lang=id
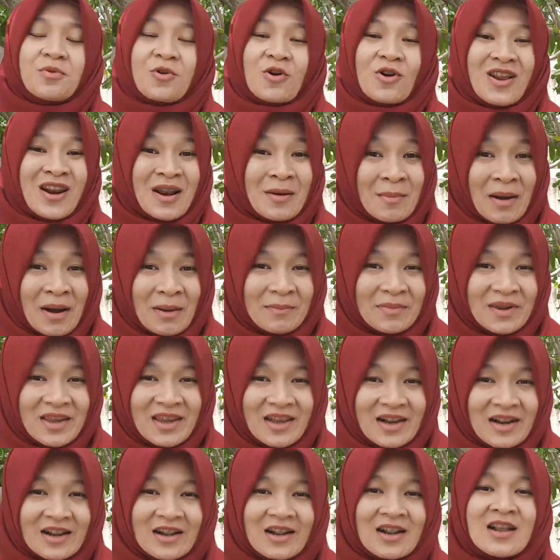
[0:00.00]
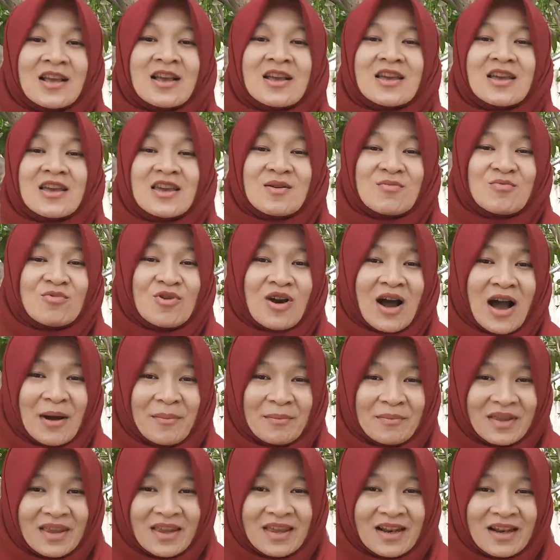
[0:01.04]
program hamil, ibu
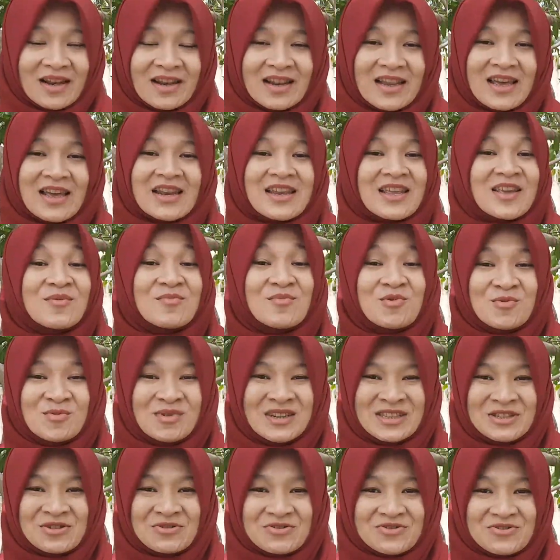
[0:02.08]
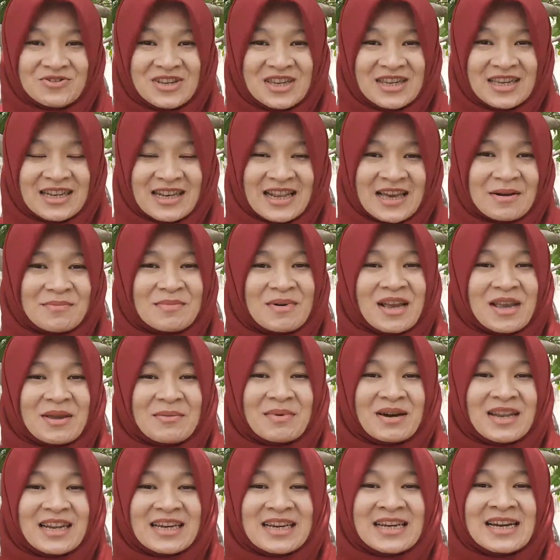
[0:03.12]
hamil dan ibu menyusui. Nah,
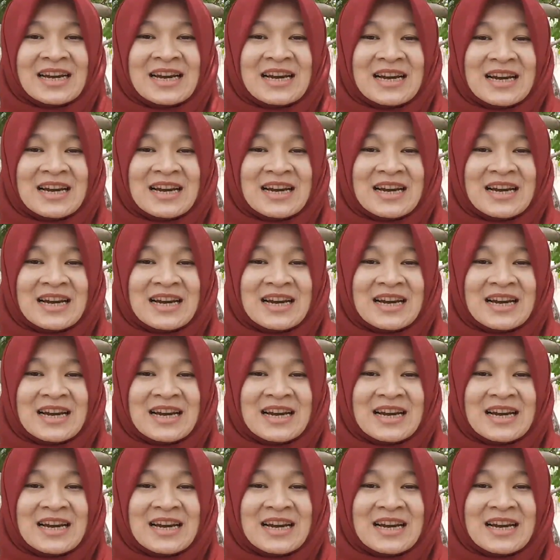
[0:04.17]
bagaimana